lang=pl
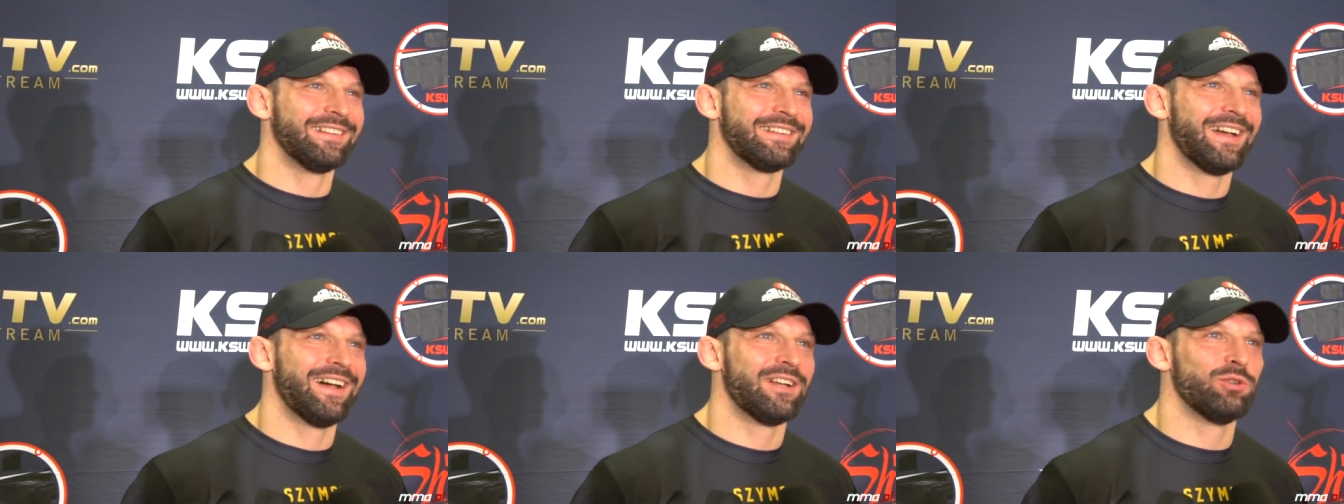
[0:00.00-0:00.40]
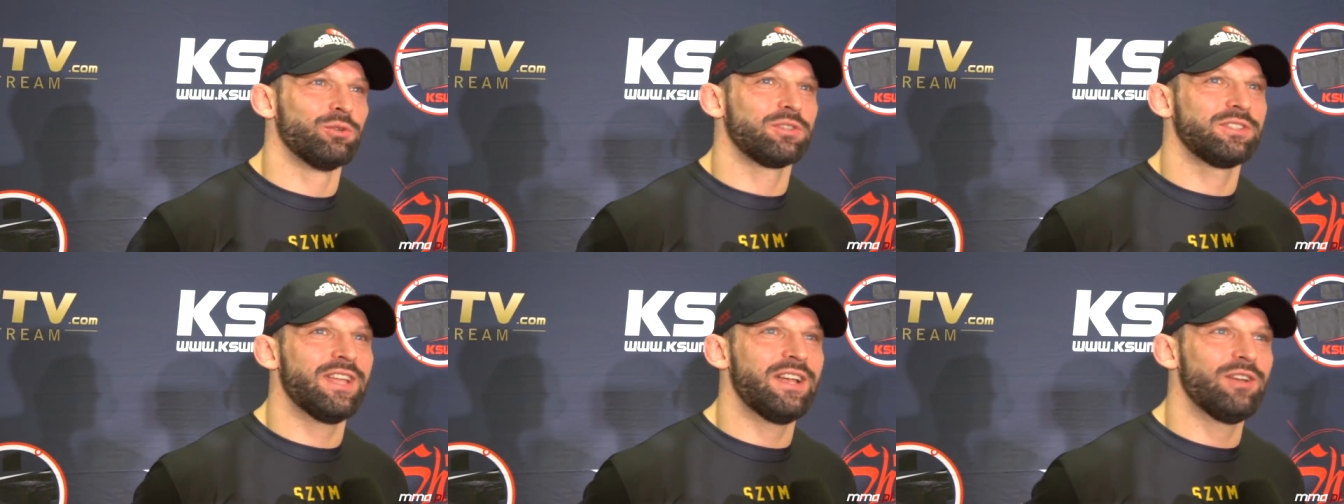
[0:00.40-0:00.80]
A,
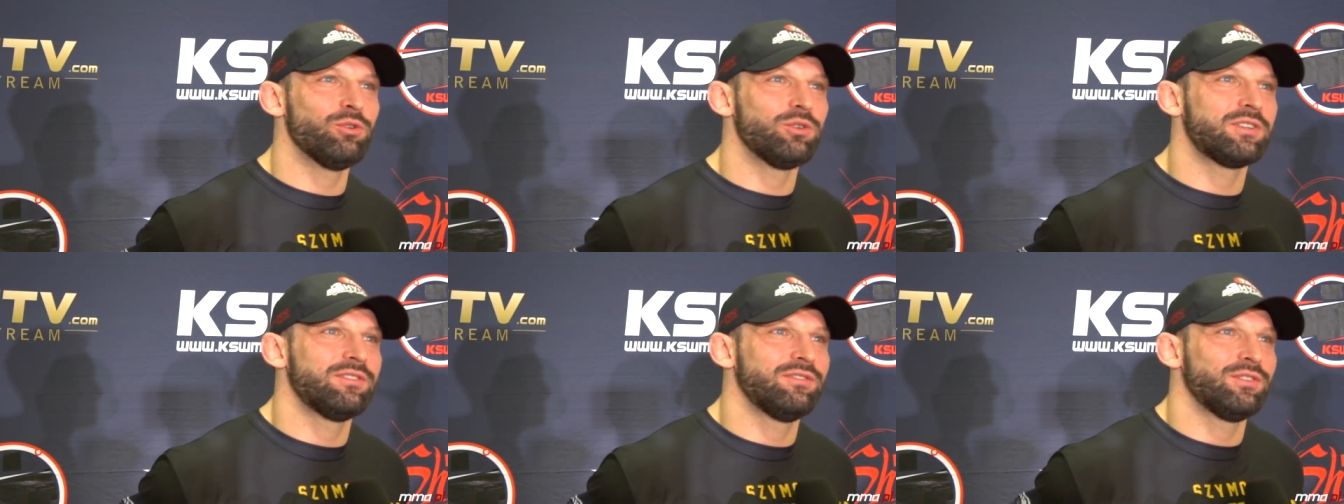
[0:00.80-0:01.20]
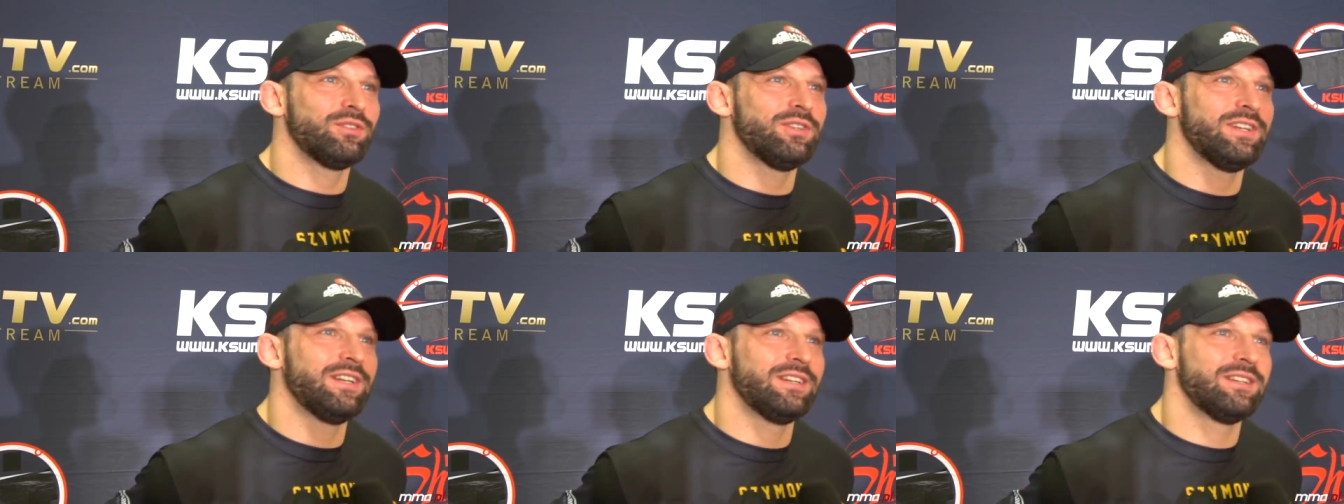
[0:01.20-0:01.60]
Luke. Nie, Luke w
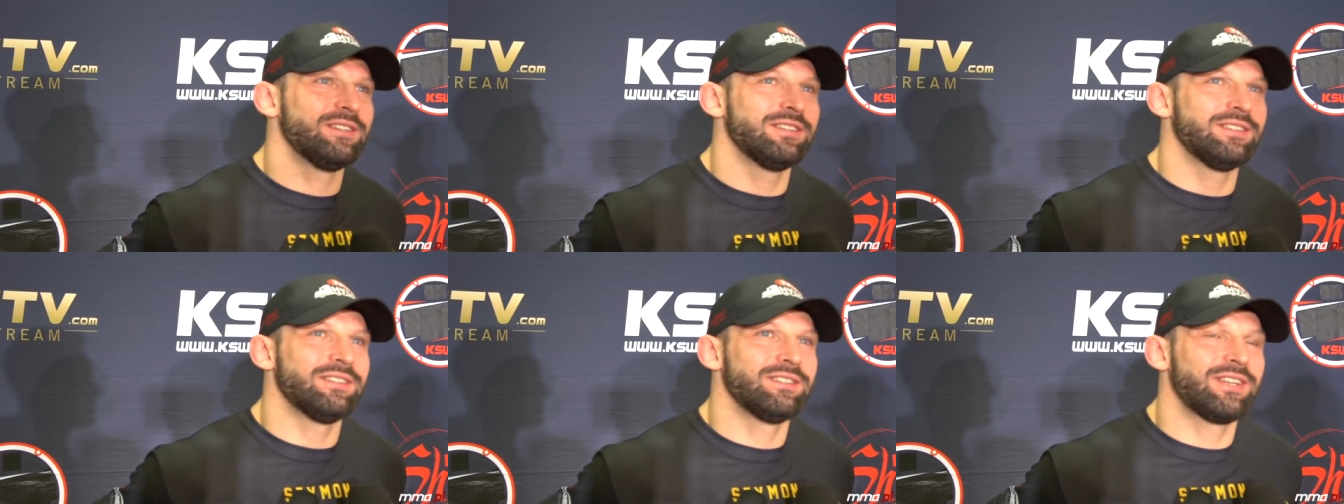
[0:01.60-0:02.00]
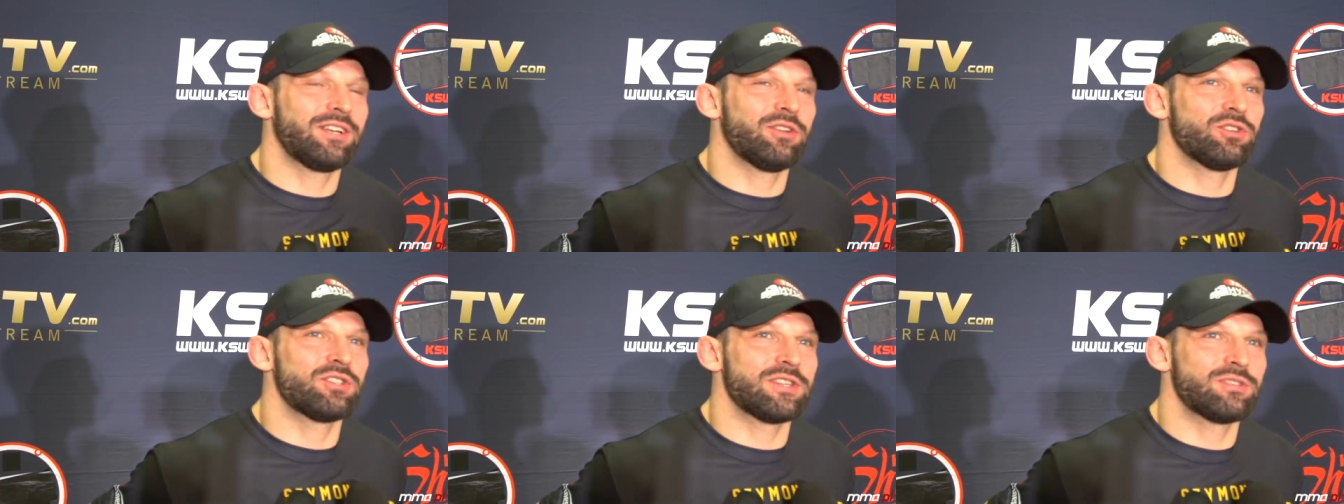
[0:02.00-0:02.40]
ogóle e, od
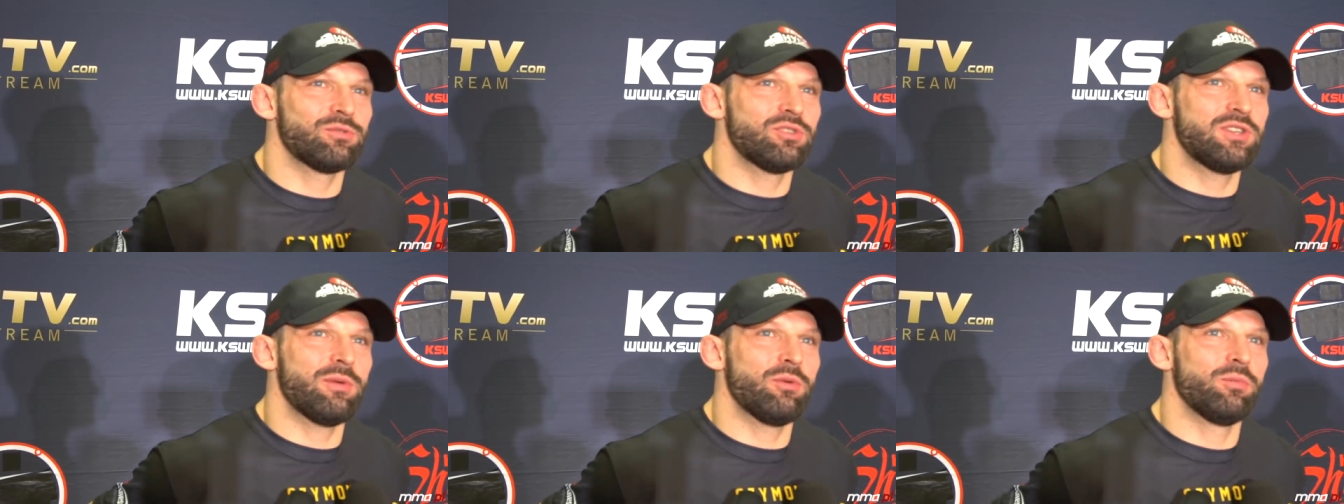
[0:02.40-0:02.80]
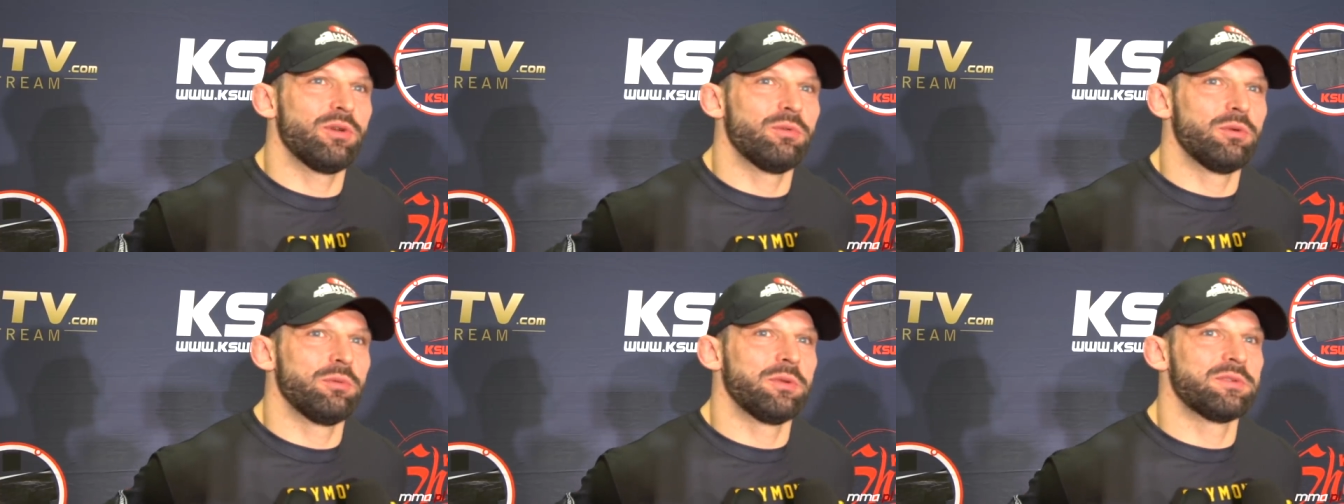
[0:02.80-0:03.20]
jakiegoś czasu już nie był
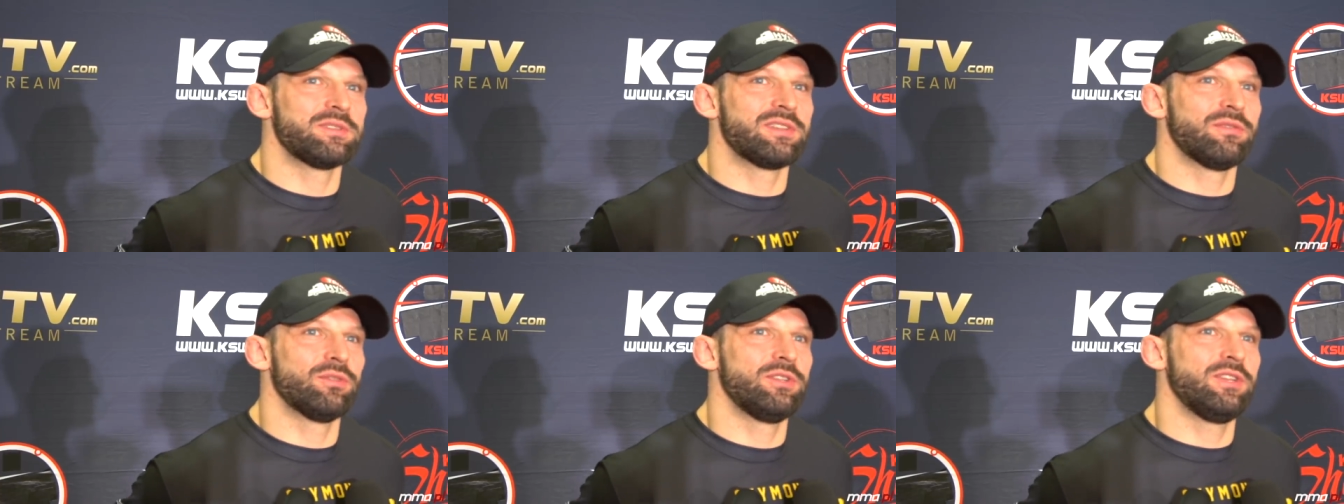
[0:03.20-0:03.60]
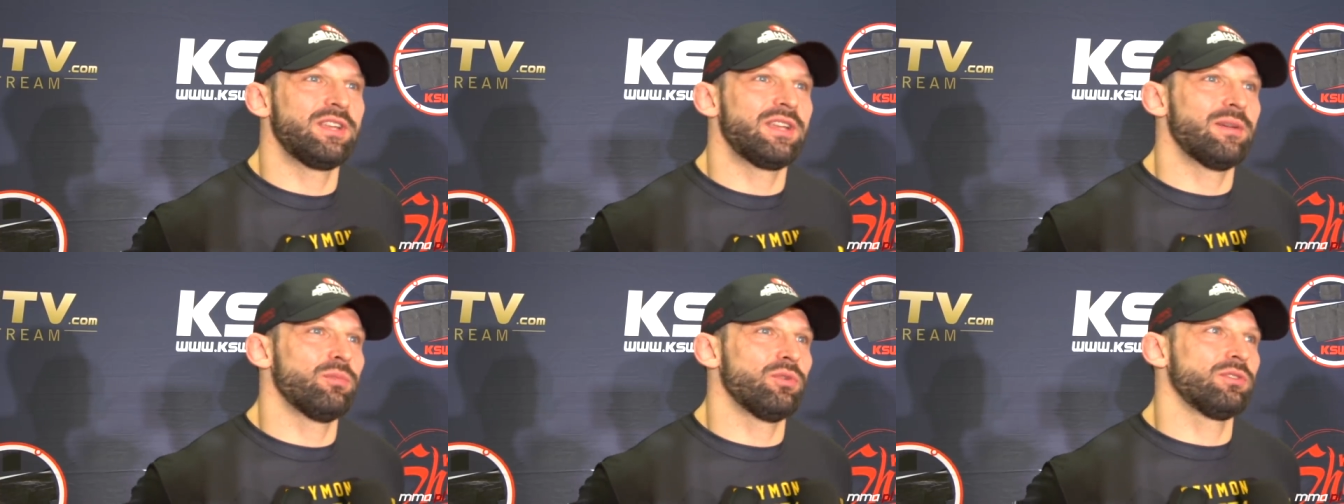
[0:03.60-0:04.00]
moim ulubionym
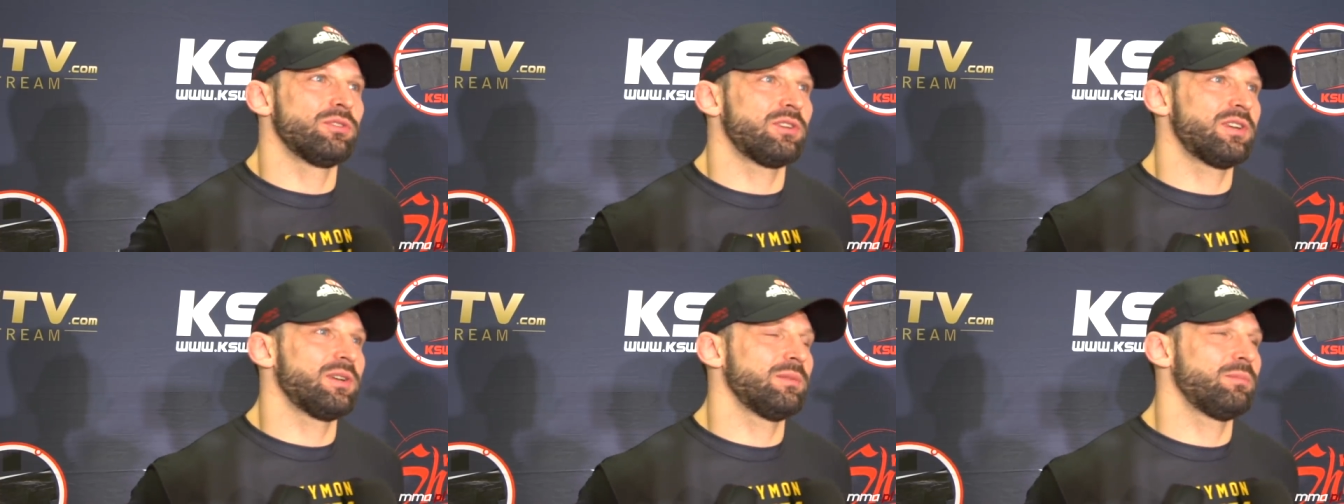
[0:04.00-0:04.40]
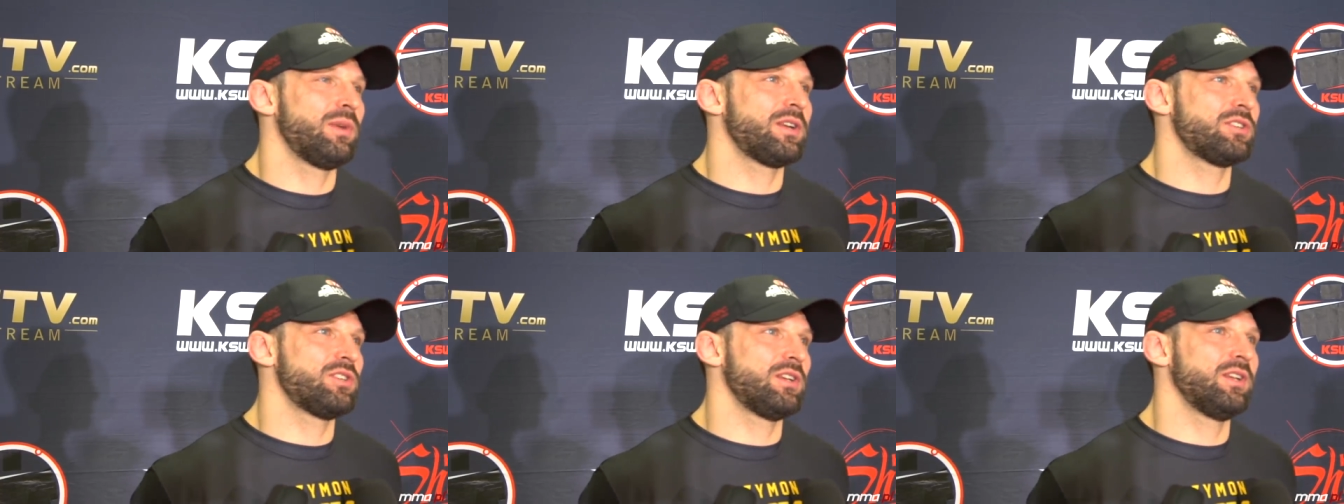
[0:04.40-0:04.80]
zawodnikiem, bo on trochę
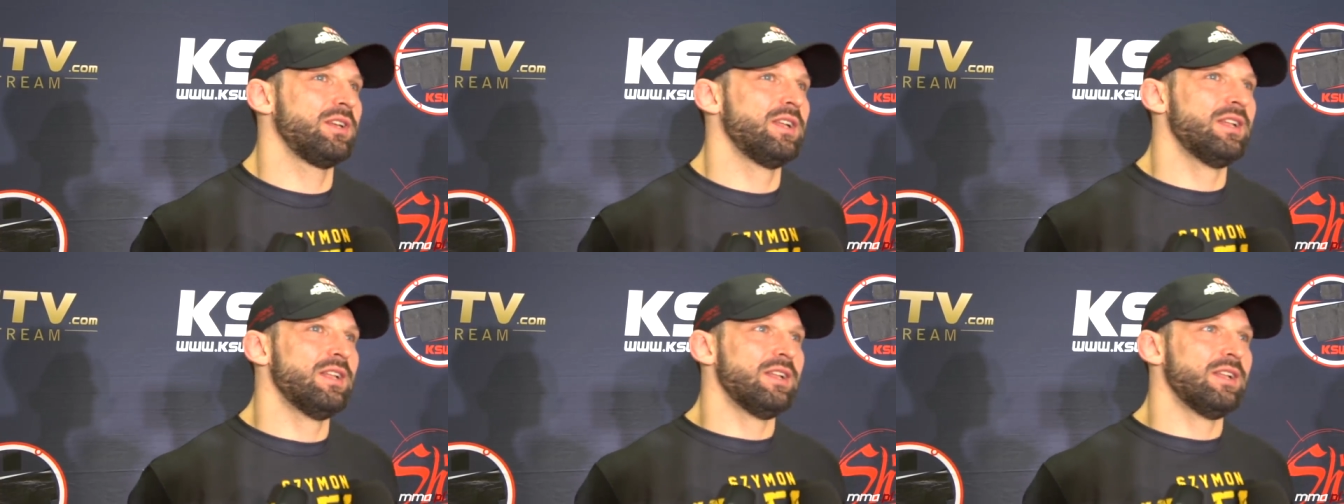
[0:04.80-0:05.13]
bardziej